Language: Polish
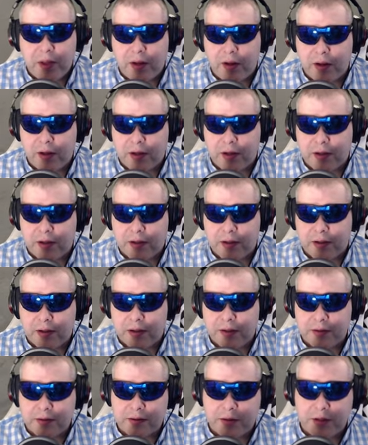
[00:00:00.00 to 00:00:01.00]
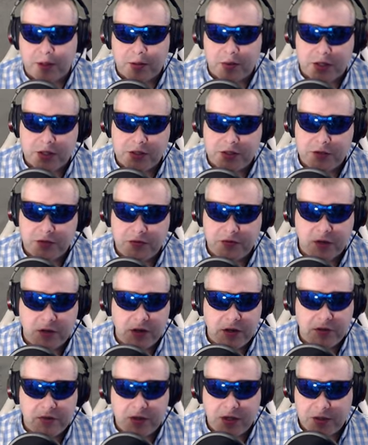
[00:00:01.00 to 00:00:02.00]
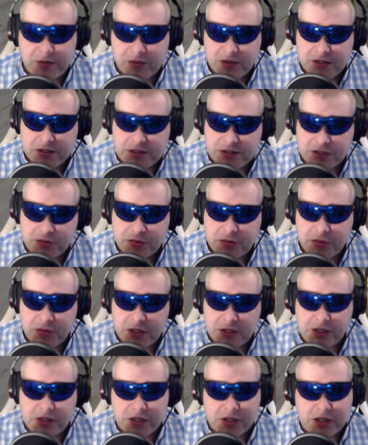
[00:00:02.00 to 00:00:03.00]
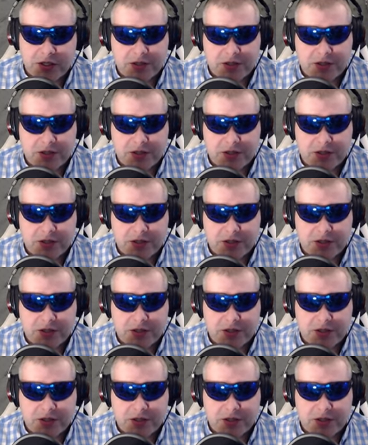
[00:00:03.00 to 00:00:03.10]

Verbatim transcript: E, dobra, gdzie my w ogóle, w jakim my jesteśmy mieście?